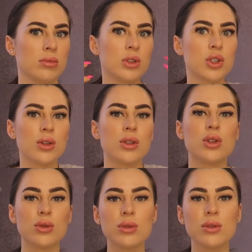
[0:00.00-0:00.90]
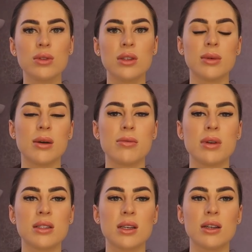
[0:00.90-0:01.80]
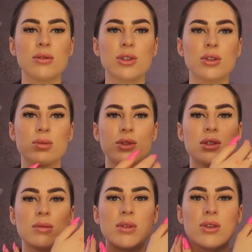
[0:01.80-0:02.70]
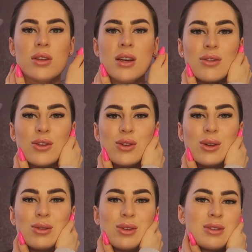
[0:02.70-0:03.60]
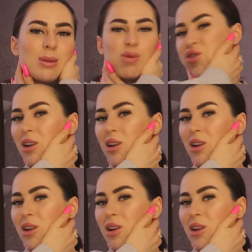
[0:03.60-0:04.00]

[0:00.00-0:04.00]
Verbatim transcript: что-то чувствует, и мама мне рассказывала, что он просто берет твою голову такой, типа,